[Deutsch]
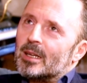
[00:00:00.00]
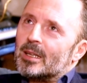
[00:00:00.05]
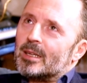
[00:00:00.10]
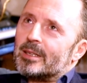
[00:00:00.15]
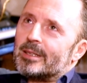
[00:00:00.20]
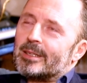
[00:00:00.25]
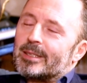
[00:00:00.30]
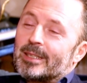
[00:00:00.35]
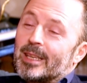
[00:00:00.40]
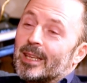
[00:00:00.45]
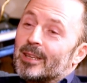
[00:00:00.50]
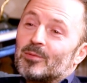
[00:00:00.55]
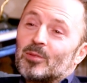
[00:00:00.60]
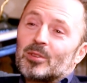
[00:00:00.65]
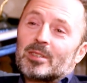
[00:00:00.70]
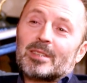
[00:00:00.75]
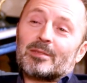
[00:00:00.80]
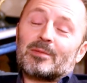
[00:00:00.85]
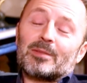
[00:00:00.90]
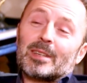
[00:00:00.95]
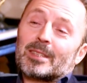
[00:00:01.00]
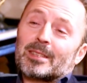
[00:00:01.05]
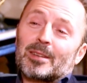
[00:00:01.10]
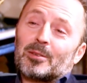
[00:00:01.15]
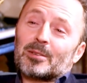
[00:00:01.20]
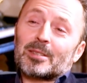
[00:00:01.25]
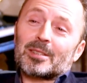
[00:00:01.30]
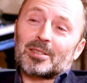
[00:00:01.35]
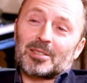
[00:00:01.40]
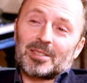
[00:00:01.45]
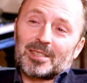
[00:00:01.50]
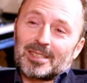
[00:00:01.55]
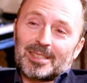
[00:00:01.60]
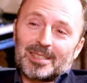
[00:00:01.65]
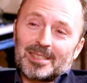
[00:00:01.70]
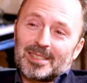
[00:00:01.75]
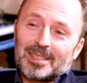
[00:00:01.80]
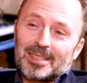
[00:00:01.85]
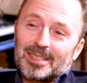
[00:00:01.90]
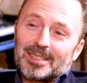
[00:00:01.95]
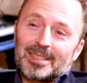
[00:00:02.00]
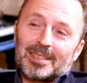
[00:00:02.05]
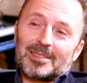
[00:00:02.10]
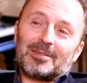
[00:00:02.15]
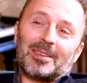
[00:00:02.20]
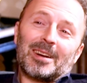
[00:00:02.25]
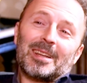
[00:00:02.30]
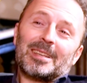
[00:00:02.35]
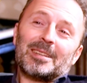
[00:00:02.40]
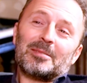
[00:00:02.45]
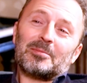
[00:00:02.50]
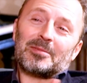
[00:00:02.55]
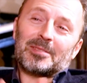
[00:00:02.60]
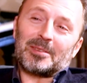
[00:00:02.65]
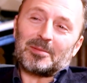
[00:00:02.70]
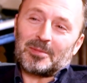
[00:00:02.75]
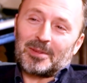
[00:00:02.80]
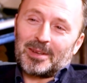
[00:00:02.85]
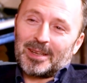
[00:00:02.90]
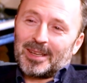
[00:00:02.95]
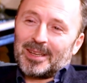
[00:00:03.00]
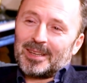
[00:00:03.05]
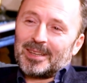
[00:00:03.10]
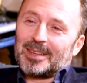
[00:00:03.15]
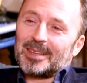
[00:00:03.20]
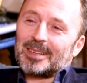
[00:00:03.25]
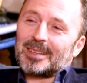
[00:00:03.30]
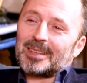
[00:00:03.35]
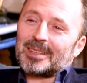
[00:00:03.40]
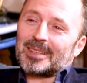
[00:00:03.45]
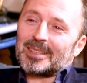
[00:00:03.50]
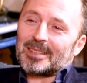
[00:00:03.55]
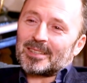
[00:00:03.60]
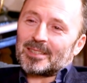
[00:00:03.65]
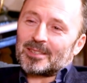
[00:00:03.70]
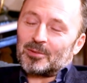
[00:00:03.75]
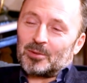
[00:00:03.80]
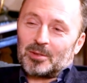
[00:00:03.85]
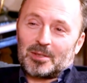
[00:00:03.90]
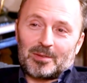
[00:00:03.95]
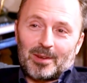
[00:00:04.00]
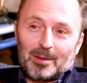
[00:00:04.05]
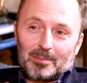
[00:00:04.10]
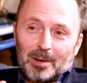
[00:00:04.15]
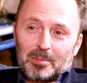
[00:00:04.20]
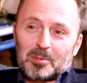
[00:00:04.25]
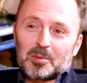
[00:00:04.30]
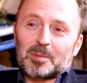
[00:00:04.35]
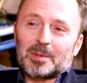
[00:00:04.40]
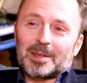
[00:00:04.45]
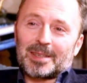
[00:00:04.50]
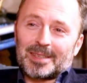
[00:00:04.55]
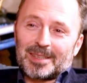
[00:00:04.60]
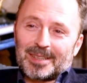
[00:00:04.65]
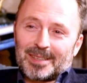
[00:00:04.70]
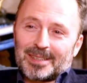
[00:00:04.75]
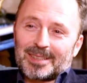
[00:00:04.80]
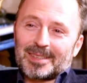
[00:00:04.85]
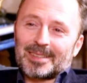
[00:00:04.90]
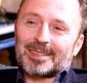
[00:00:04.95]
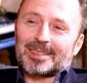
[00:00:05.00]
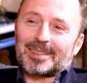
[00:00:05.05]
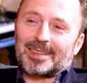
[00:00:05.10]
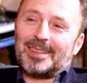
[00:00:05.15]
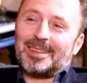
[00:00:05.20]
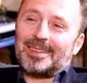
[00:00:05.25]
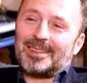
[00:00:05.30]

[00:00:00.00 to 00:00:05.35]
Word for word: Äh, die Szene wurde jedenfalls rausgeschnitten, Ach, die, die war nie im Film. Aber du warst auf Korsika. Und ich war im Abspann, ja. Ah.